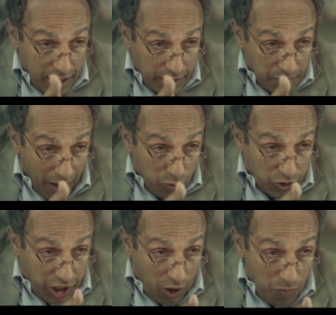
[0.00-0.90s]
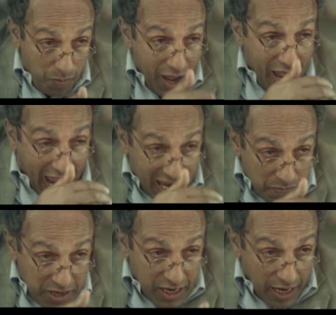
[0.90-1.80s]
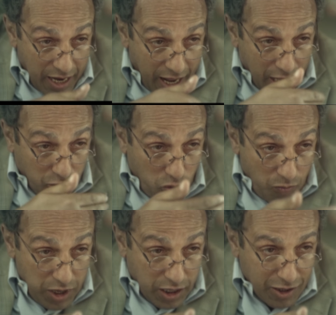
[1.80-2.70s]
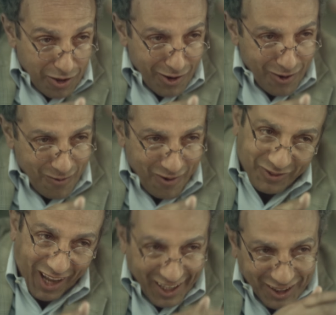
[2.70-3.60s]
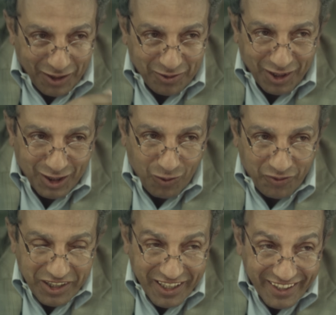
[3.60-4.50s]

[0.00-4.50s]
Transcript: انت محوشاهم على ال 100 اللي انا هديهم لك وافتح لك دكتور توفيق